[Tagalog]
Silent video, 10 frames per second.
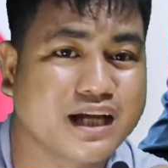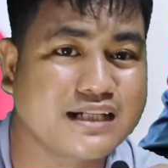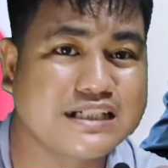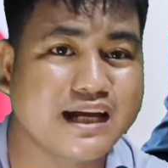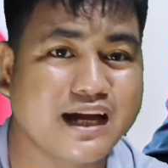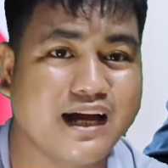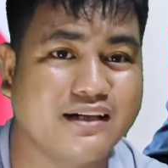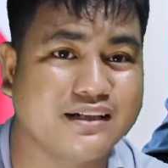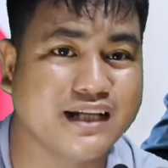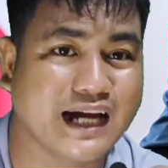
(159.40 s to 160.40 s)
Kasi nga,
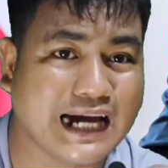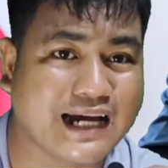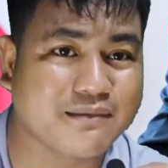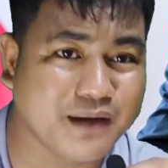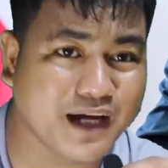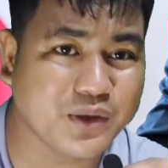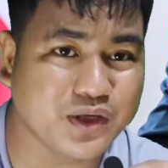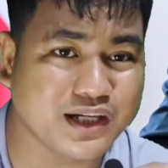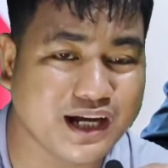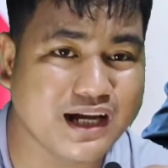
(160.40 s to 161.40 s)
nakakarma kayo
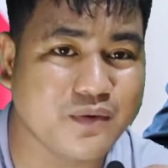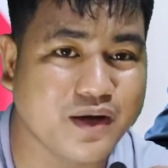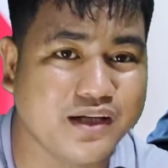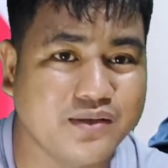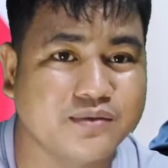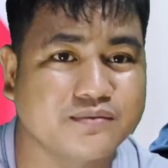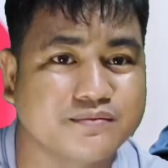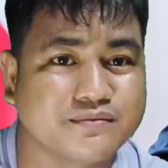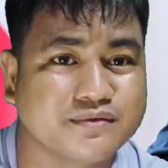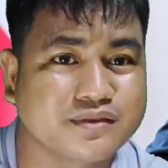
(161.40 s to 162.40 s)
kag ginagawa nyo.
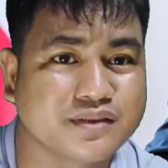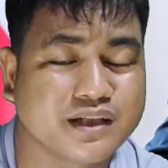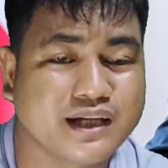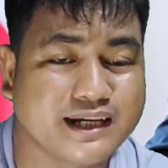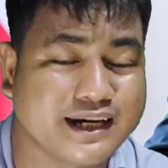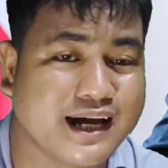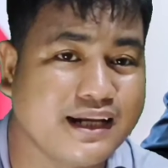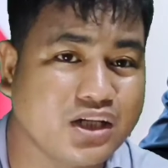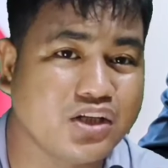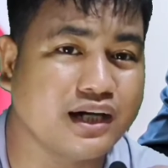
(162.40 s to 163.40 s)

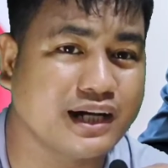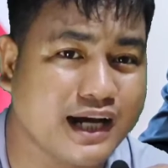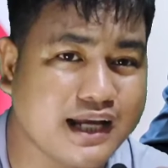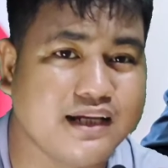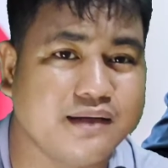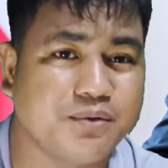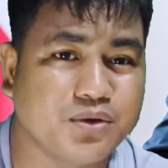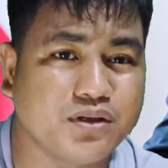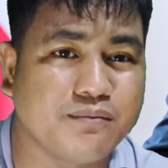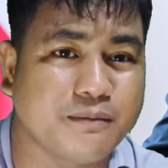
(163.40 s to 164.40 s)
Rally kayo ng rally,
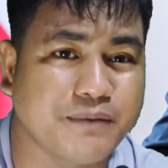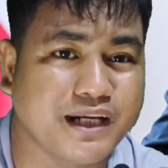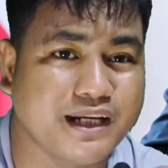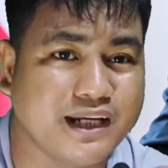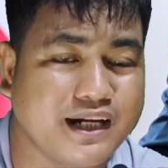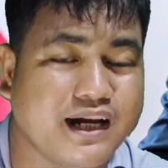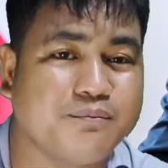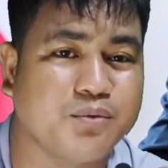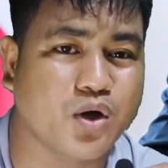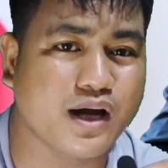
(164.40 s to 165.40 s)
puro naman
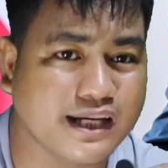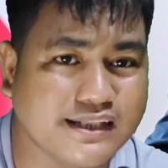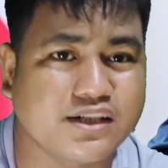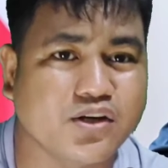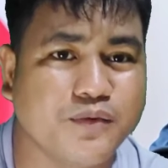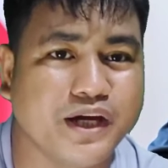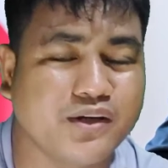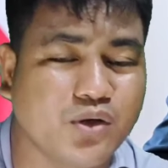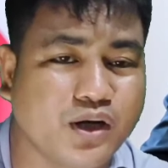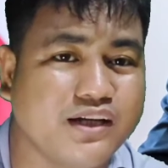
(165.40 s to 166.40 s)
paninira, puro against sa
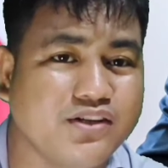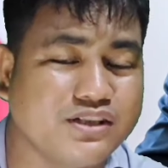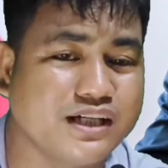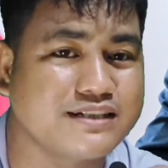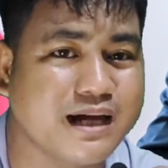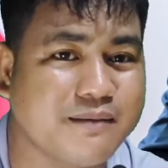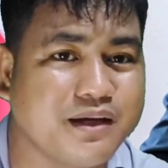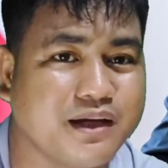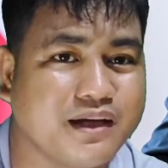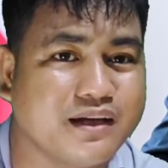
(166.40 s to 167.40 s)
gobyerno ang inyong
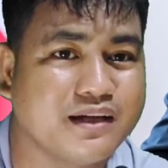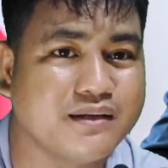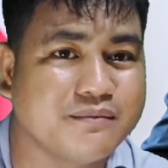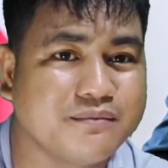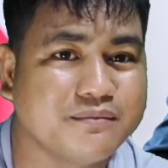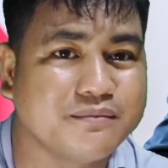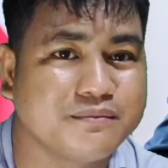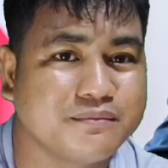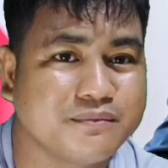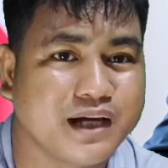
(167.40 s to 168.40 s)
sinasabi.
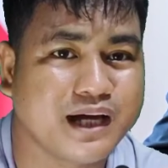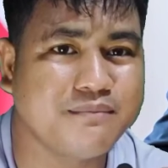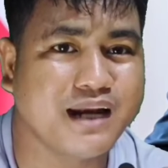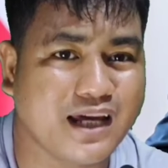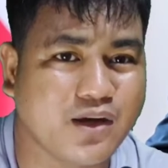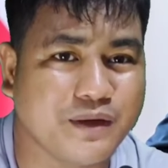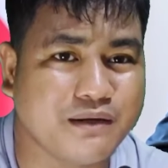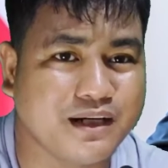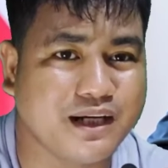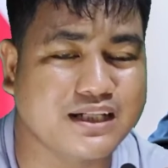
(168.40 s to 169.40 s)
Eh malayo pa
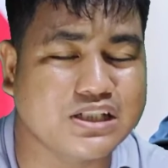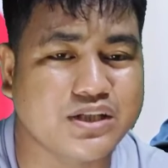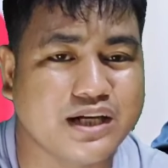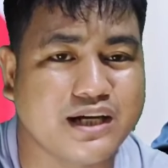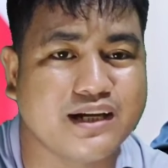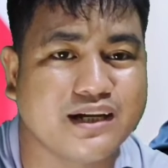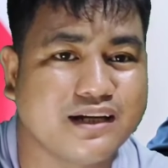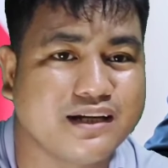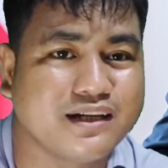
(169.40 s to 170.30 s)
naman eleksyon ah.